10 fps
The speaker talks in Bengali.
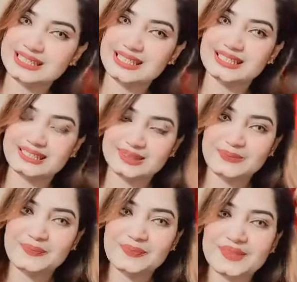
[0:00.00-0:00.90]
সেটা
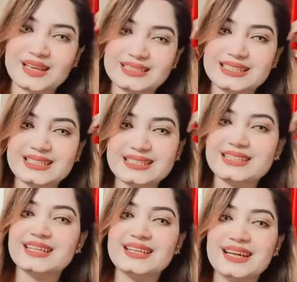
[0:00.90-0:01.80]

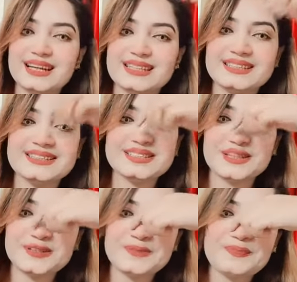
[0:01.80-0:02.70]
শেডটাই এই
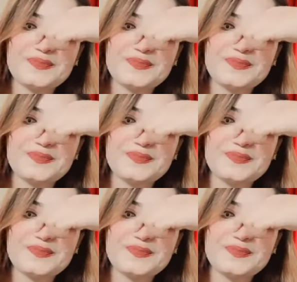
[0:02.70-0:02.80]
লেন্সটার